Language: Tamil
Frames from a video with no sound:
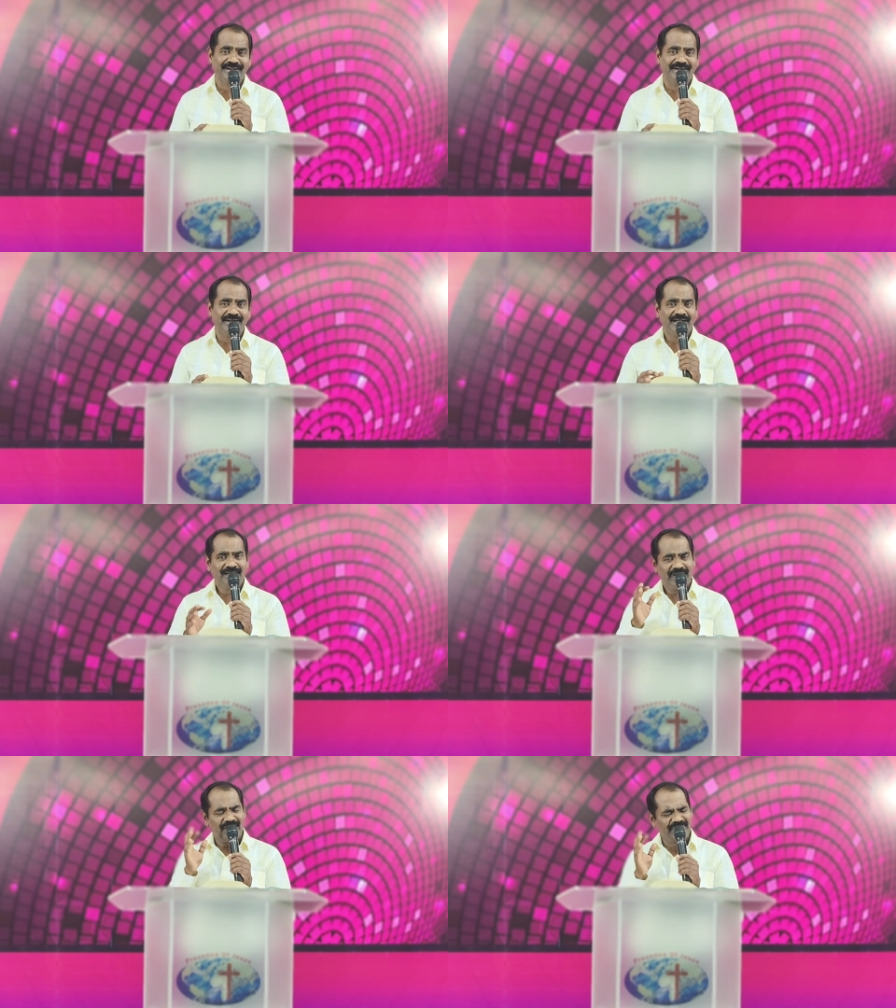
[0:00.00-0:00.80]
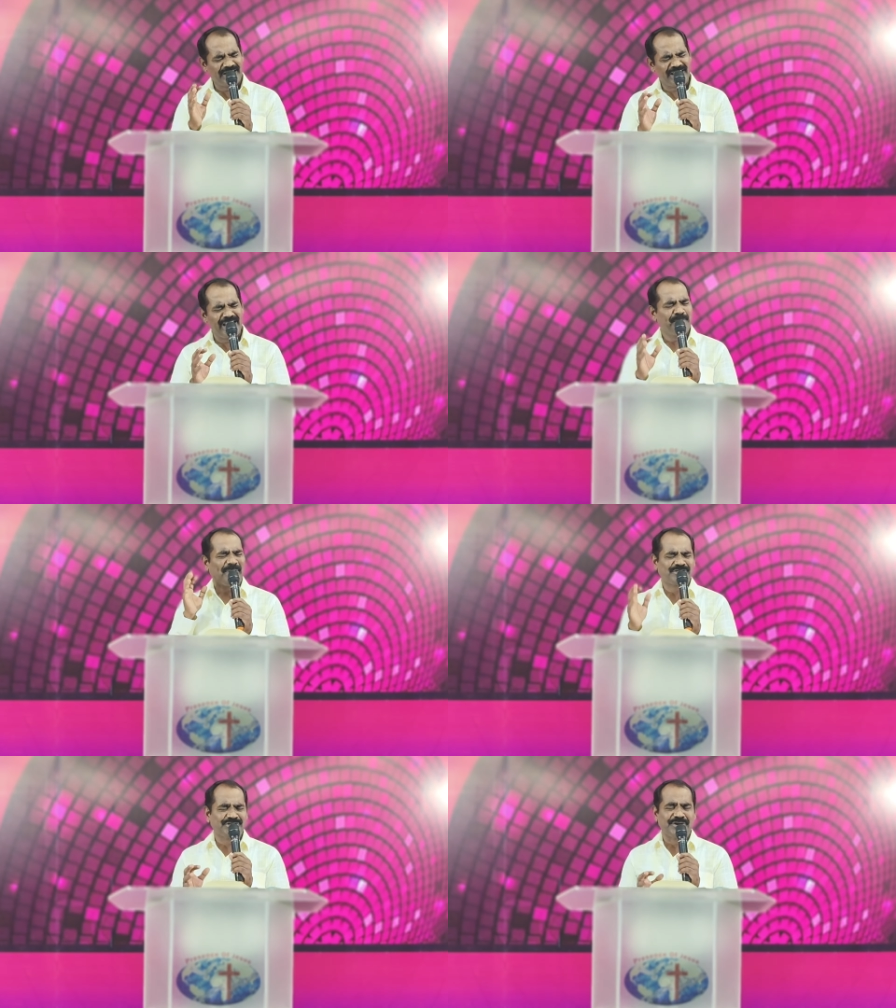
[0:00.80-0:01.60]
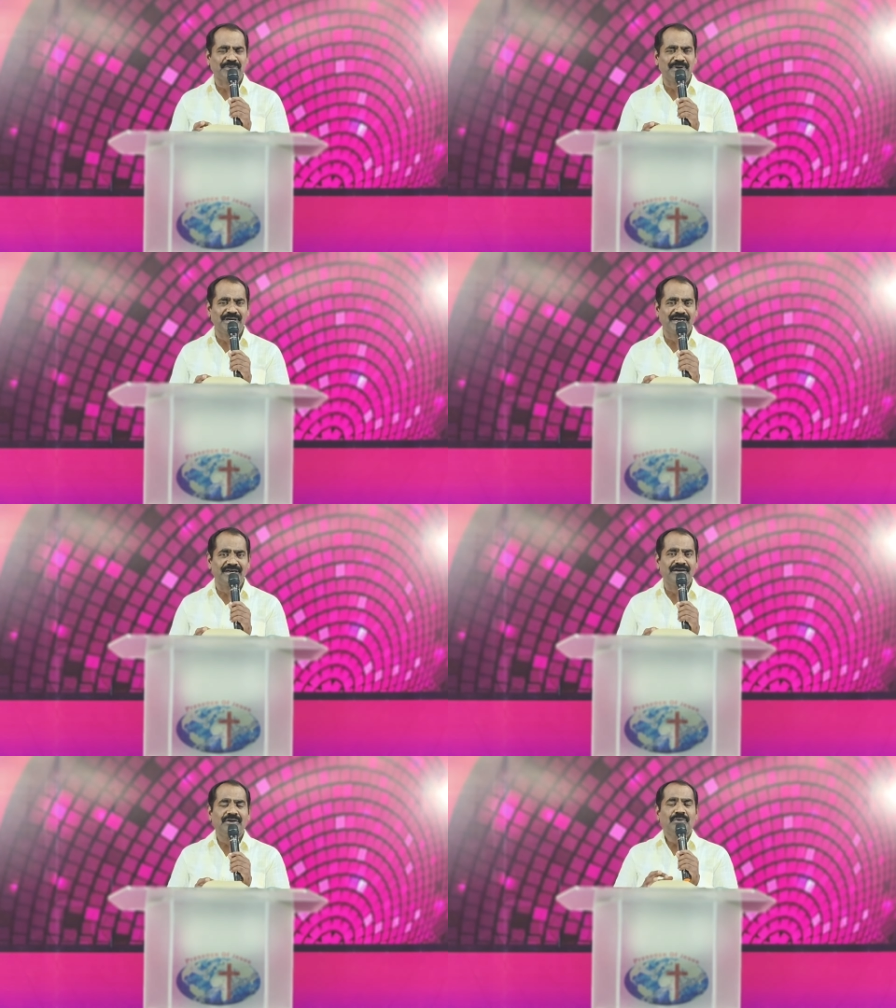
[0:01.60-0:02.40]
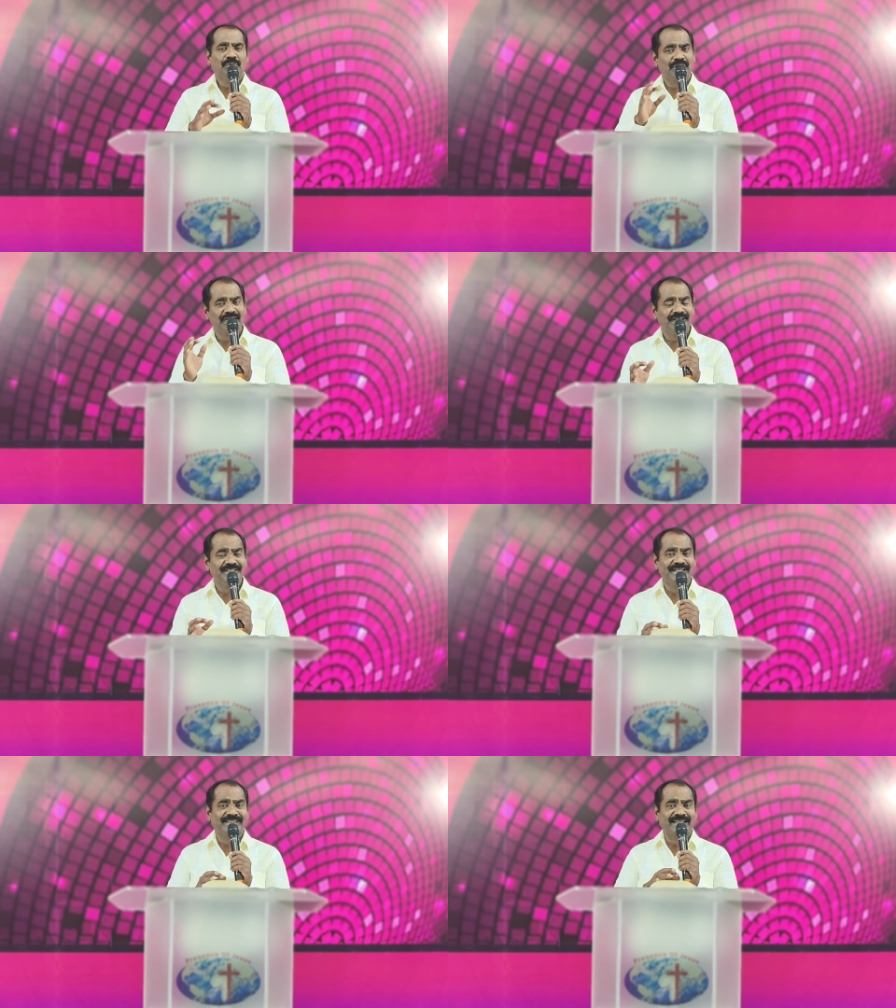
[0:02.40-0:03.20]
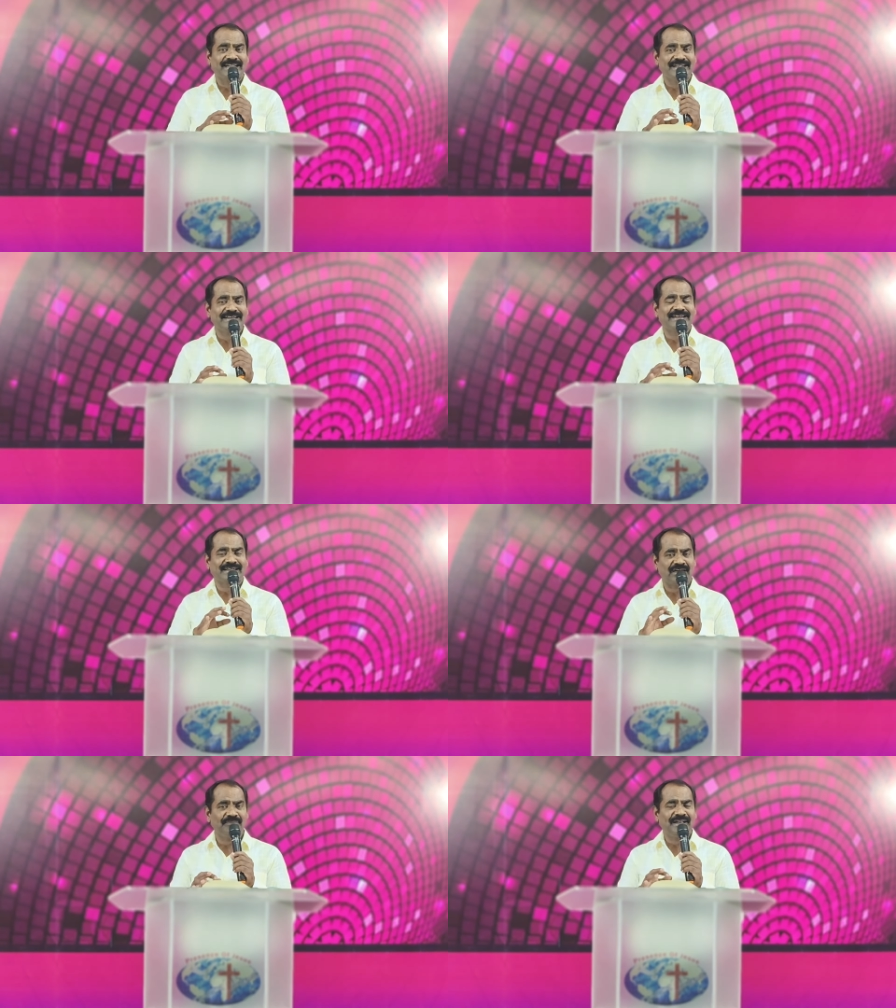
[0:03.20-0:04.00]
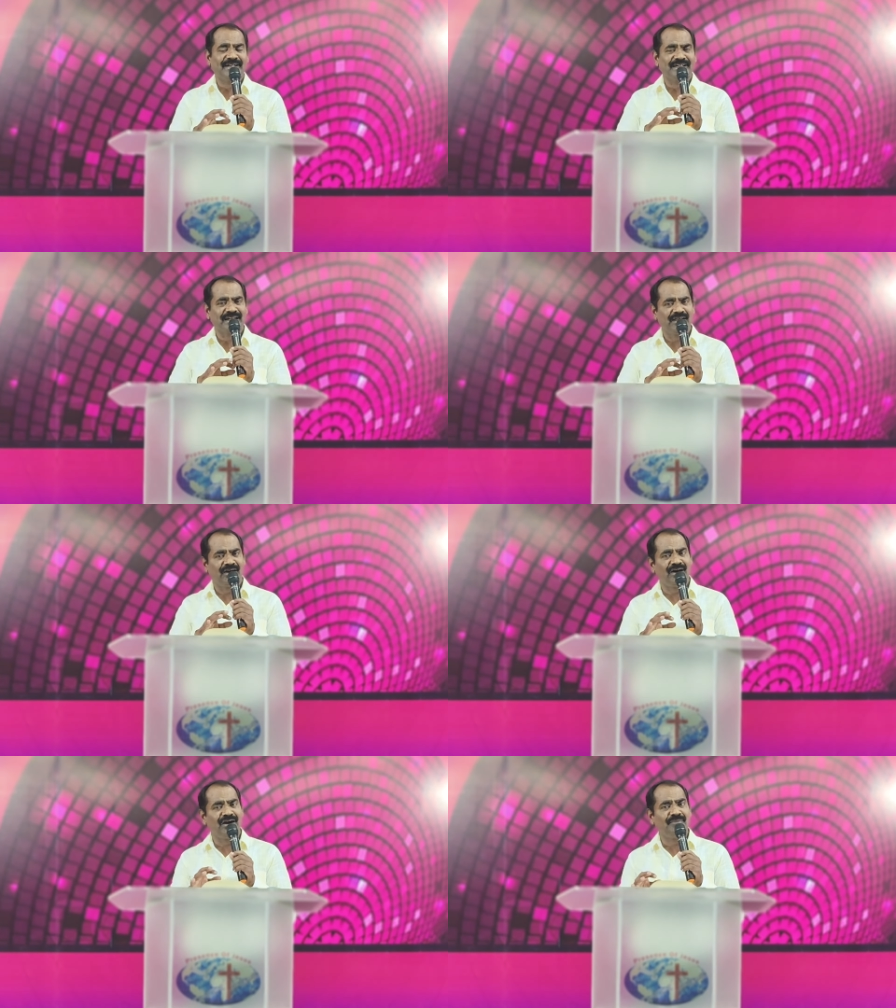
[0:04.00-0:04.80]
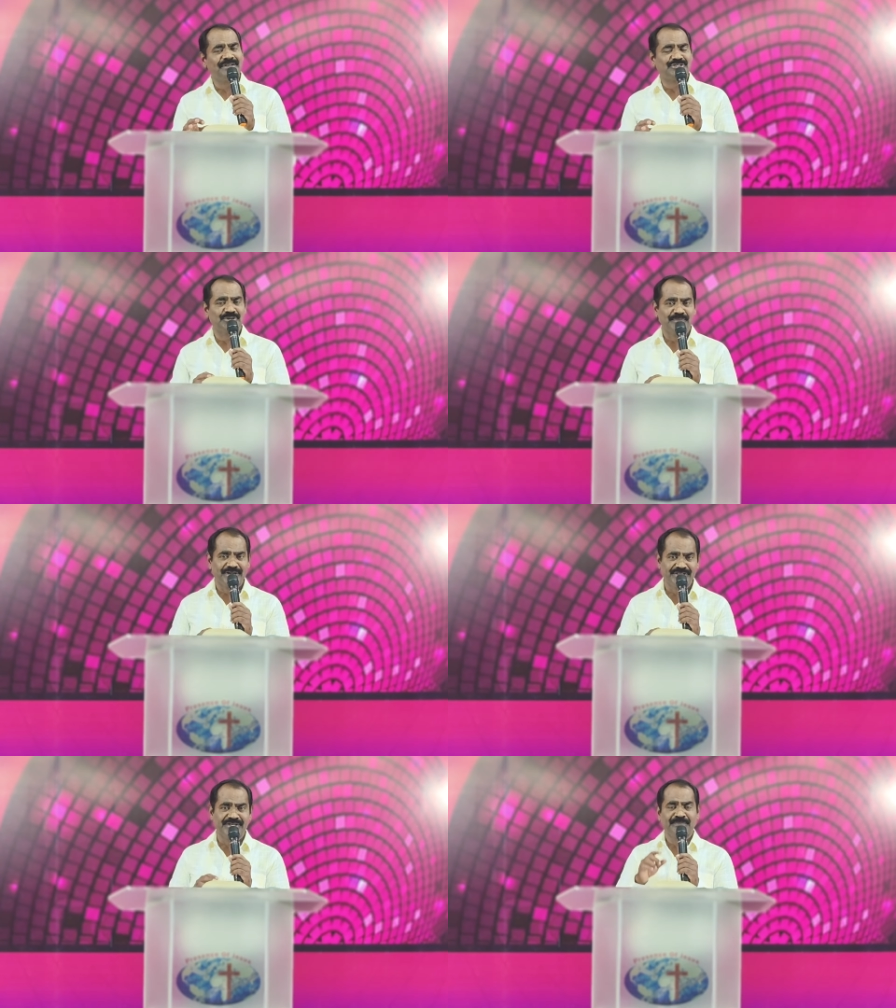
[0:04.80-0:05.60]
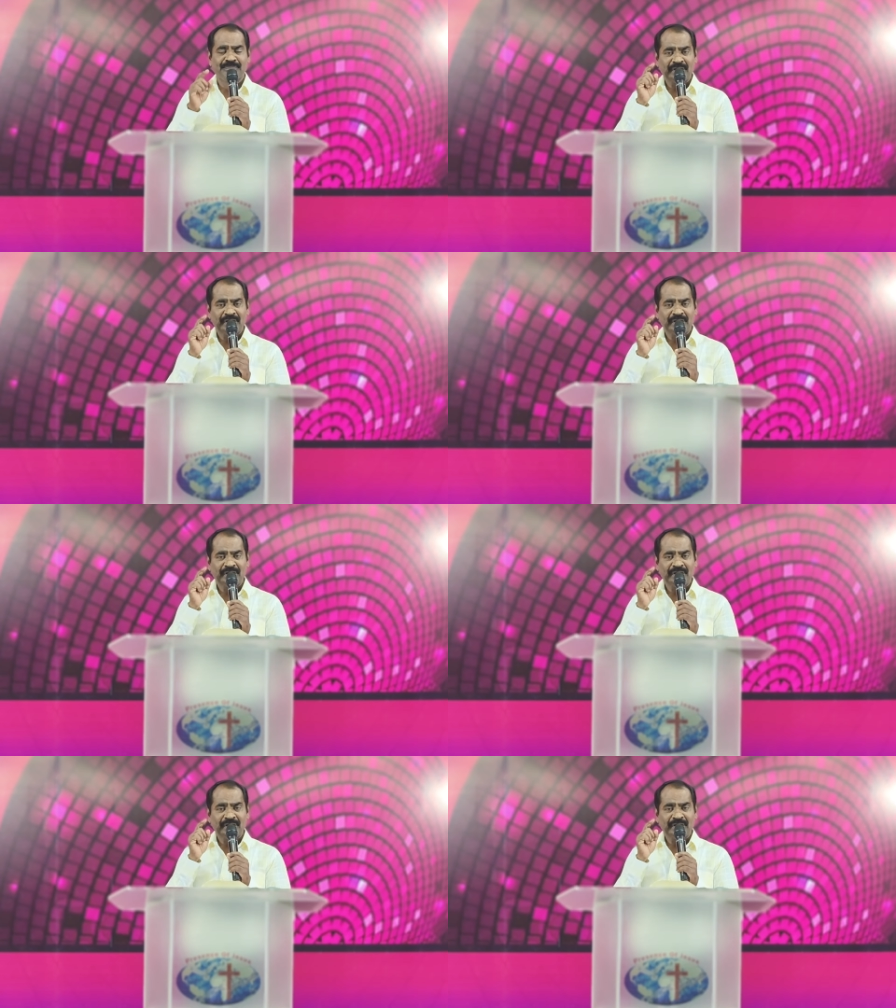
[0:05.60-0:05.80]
இருங்கள் அவரையே பற்றி கொள்ளுங்கள் உங்கள் இருதயத்தில் இருக்கிற கவலைகள் எல்லாவற்றிலும் இருந்து